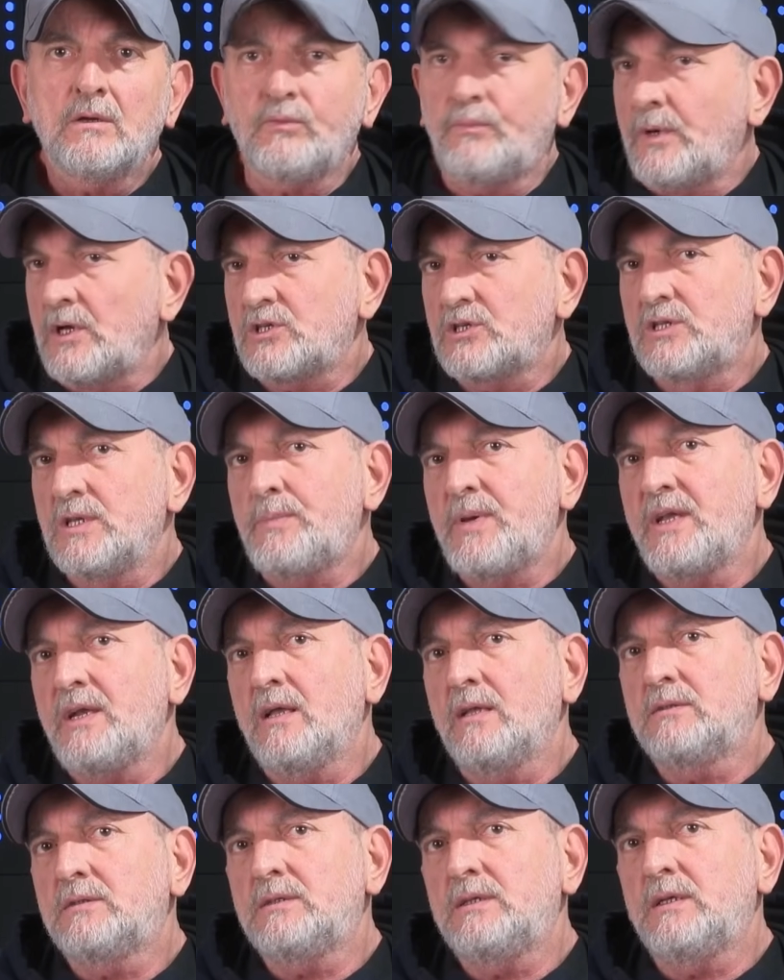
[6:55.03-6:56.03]
Aslında
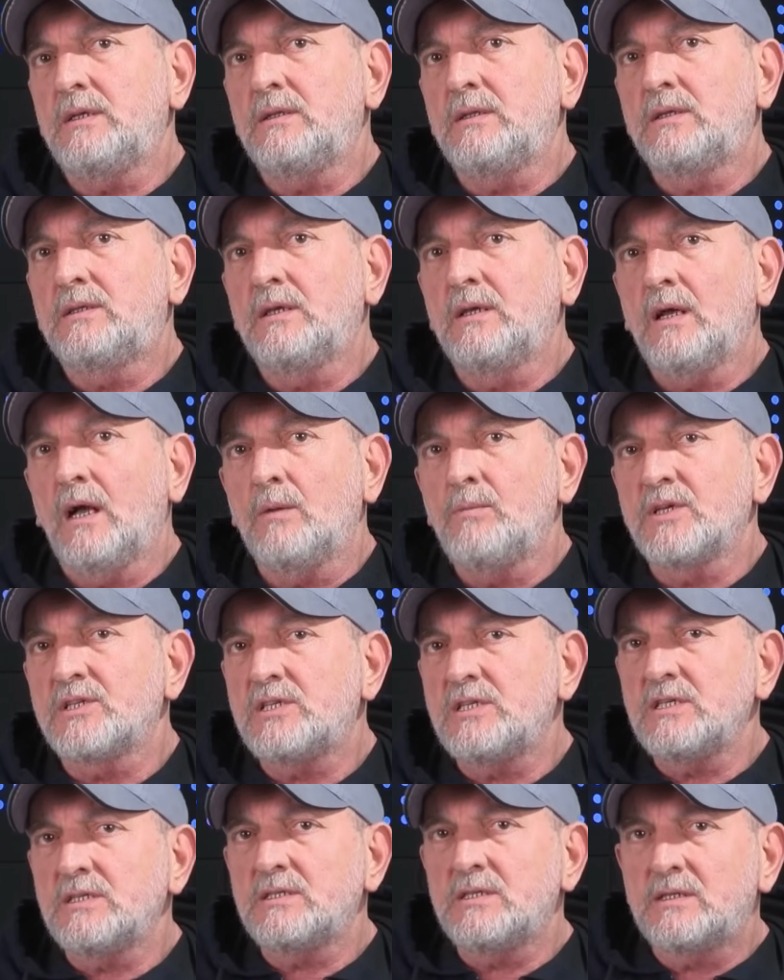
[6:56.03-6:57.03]
penaltı değil dedi ama
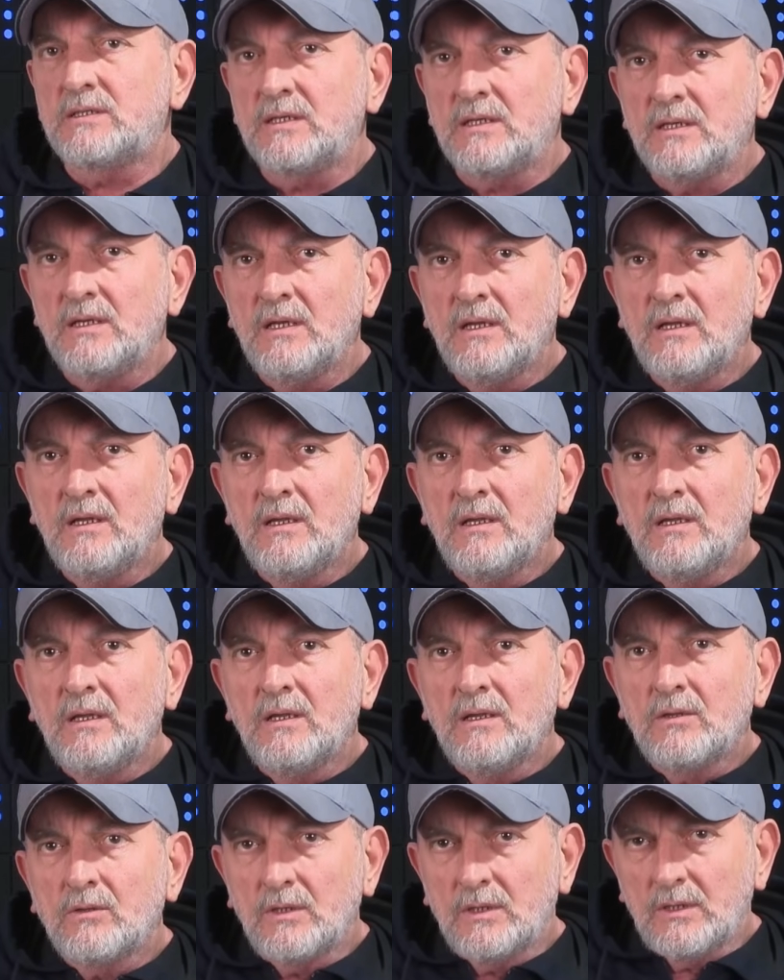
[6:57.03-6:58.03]
siz dedi
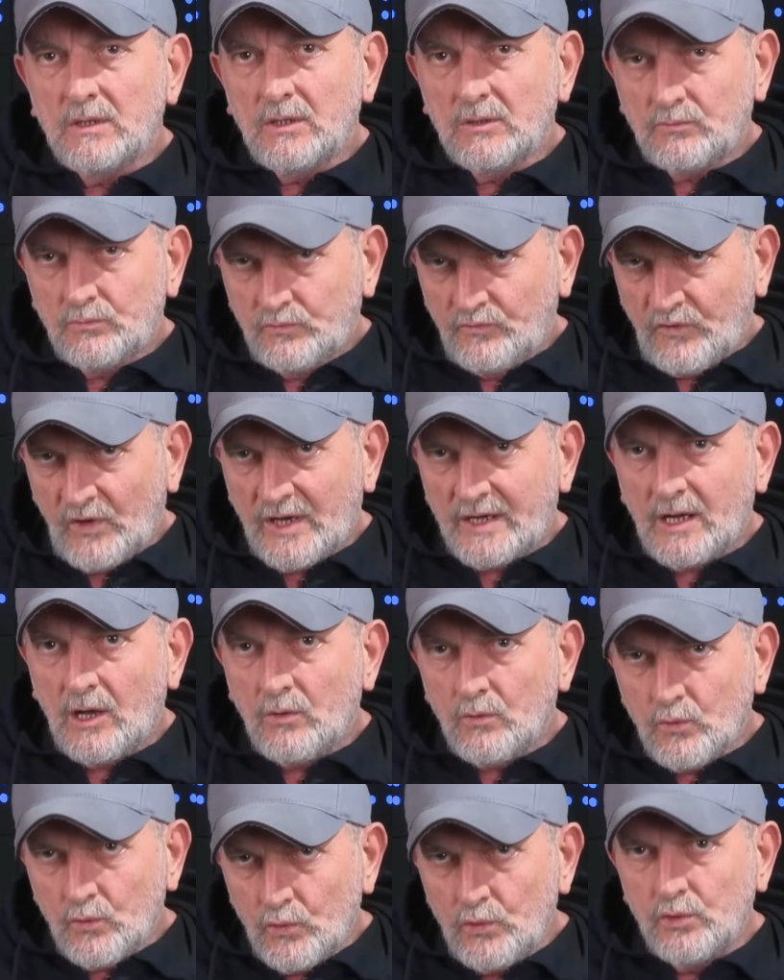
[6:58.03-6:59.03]
e, VAR'a
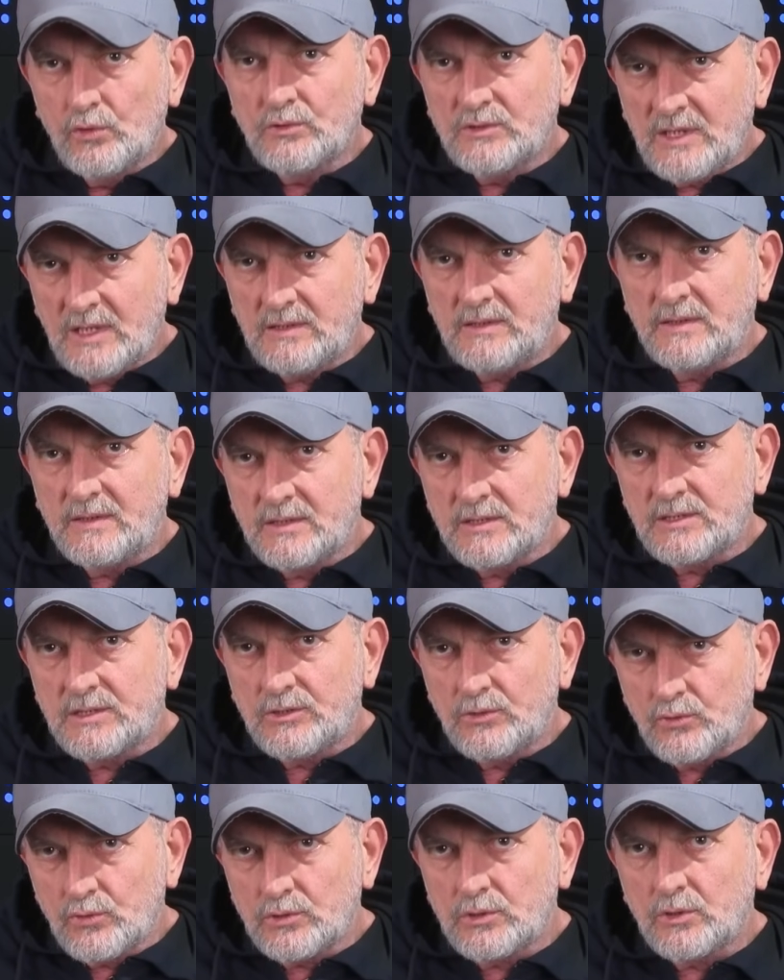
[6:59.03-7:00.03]
uyun dediniz
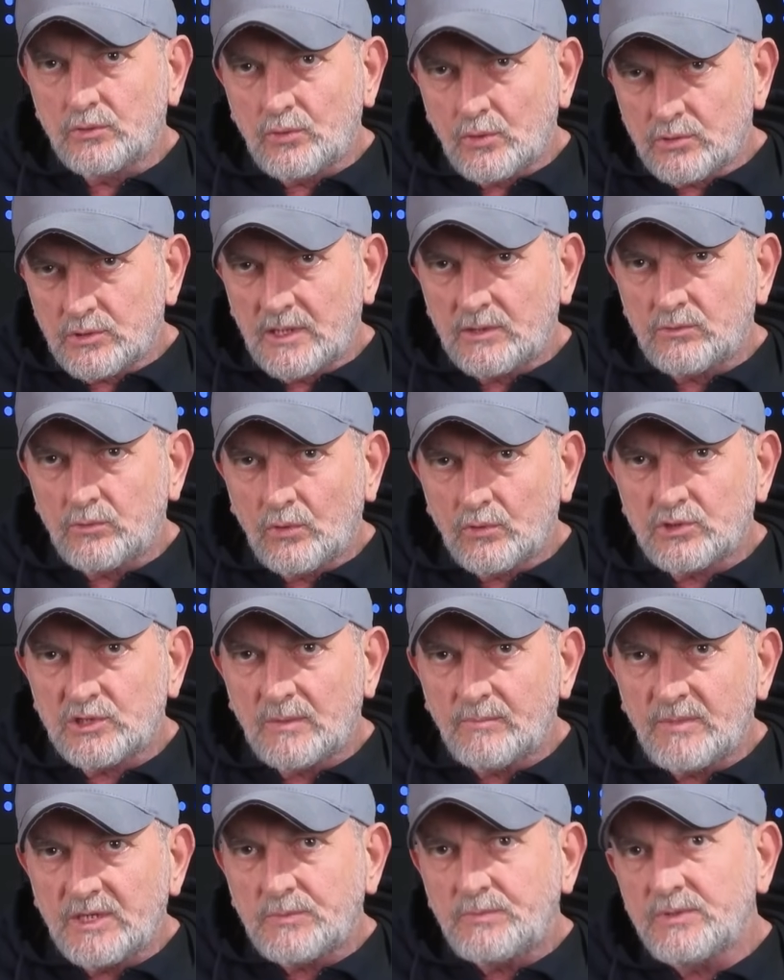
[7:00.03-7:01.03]
yüzde
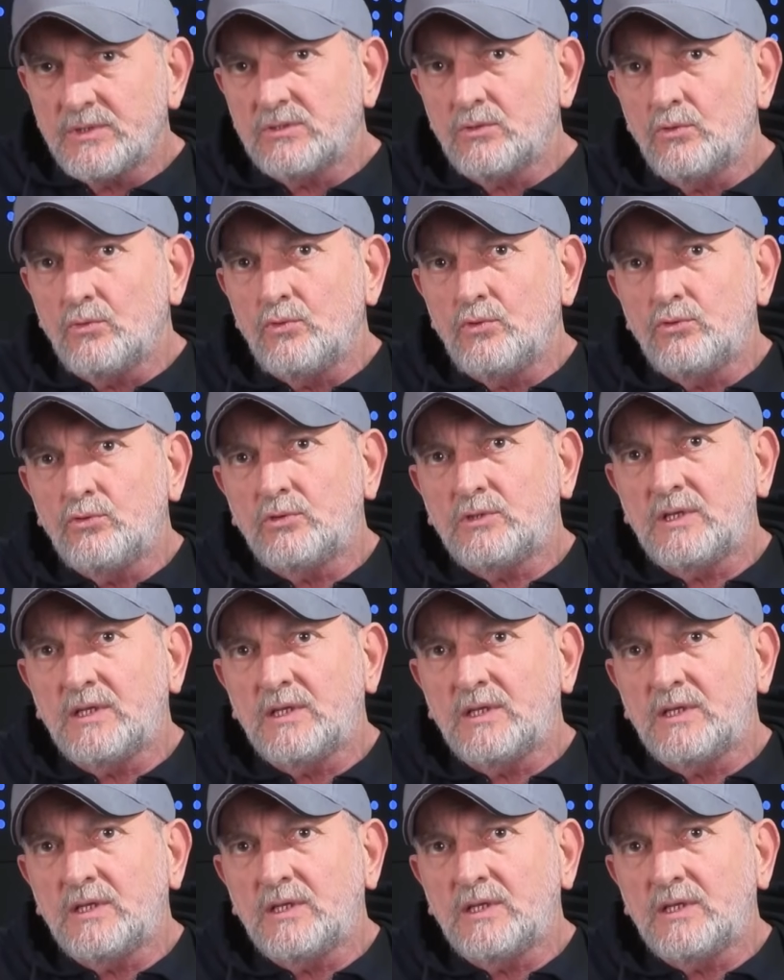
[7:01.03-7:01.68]
%90-95 biz de uyduk